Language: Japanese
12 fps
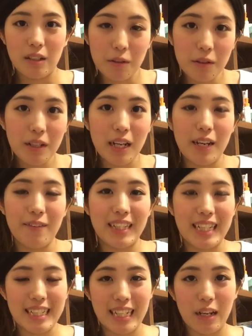今回
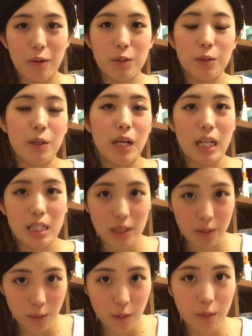私がご紹介す
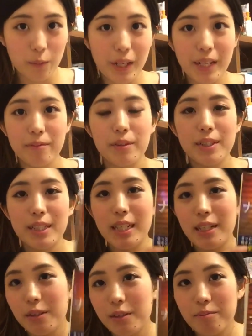る本は、こち
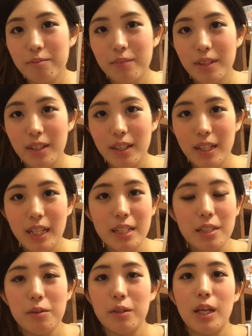らの、
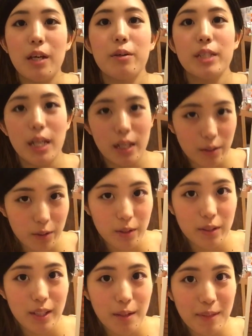東野圭吾さんの
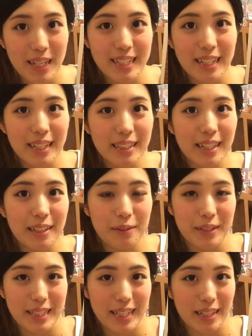浪江雑貨店
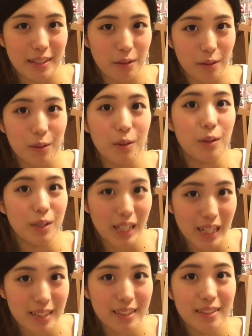の奇跡という本
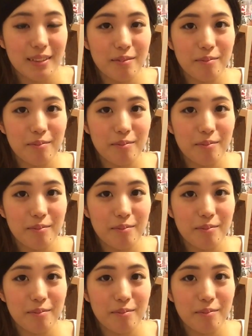です。